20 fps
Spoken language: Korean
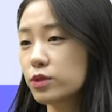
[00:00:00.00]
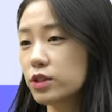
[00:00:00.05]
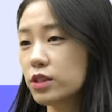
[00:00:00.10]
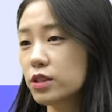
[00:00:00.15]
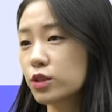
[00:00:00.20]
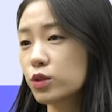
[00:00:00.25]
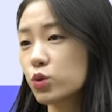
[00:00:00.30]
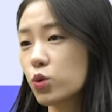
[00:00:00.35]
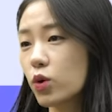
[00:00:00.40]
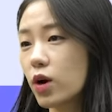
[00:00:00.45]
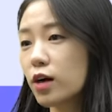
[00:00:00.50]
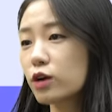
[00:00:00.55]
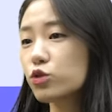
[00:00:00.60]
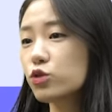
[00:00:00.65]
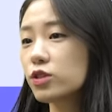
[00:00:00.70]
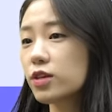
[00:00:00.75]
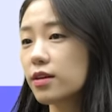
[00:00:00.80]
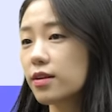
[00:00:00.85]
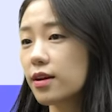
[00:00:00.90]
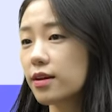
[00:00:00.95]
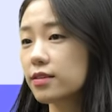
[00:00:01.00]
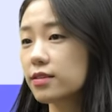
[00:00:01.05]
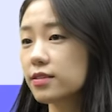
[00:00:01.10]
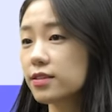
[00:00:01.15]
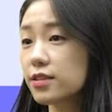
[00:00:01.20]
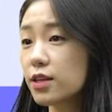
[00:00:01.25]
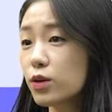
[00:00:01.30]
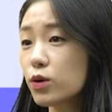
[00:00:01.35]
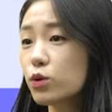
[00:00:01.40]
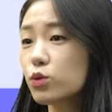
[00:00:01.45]
등 조각 투자라는
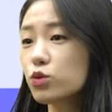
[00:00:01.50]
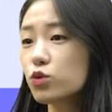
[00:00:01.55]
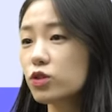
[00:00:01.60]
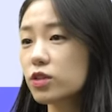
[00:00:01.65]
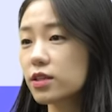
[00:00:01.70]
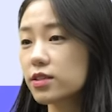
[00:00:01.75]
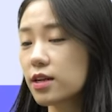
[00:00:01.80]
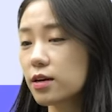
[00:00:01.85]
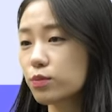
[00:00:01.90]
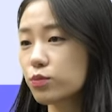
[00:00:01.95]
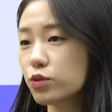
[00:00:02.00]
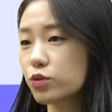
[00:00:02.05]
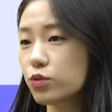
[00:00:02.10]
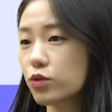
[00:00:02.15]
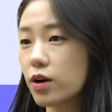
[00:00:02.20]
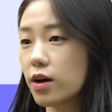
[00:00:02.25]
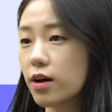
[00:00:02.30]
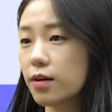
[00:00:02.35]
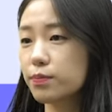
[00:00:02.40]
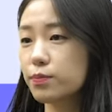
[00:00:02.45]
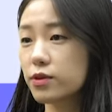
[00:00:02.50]
새로운 투자 상품과